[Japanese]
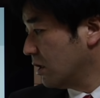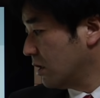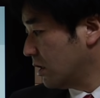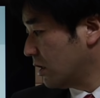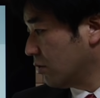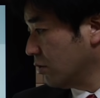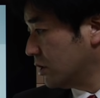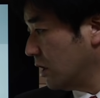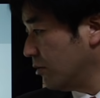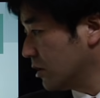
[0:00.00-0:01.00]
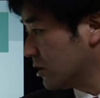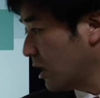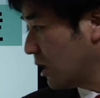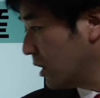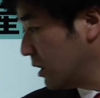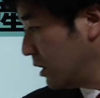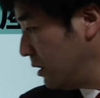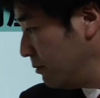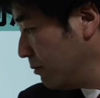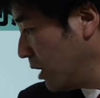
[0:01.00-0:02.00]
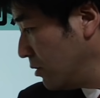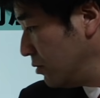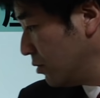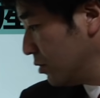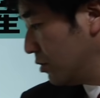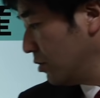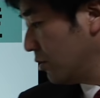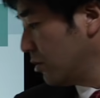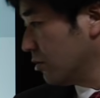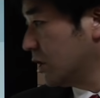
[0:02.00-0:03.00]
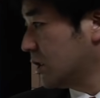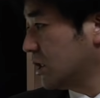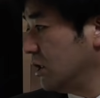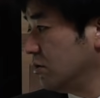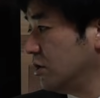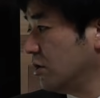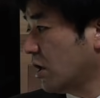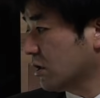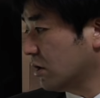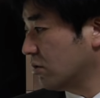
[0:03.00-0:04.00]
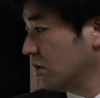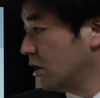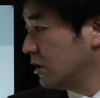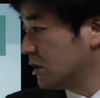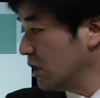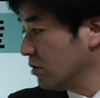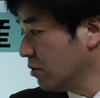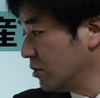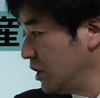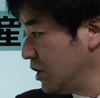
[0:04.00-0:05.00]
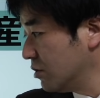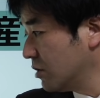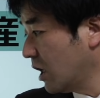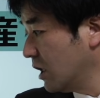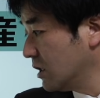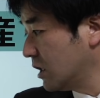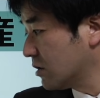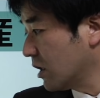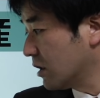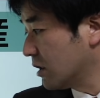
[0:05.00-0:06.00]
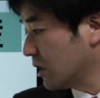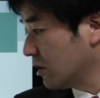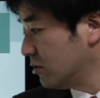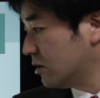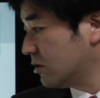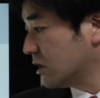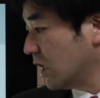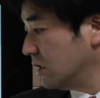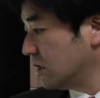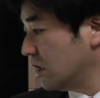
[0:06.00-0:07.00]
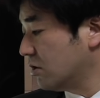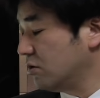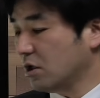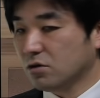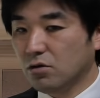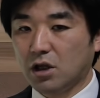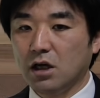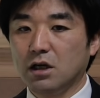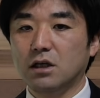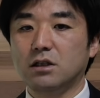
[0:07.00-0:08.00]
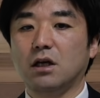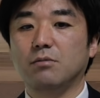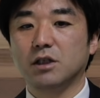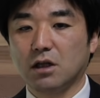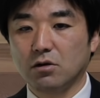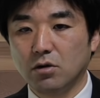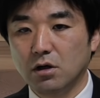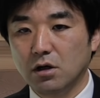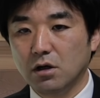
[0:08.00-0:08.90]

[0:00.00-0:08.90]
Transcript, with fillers: えこちらもですね、インバウンド需要によって資金繰りの悪化と。全国27施設あって客室は3900を展開していましたと。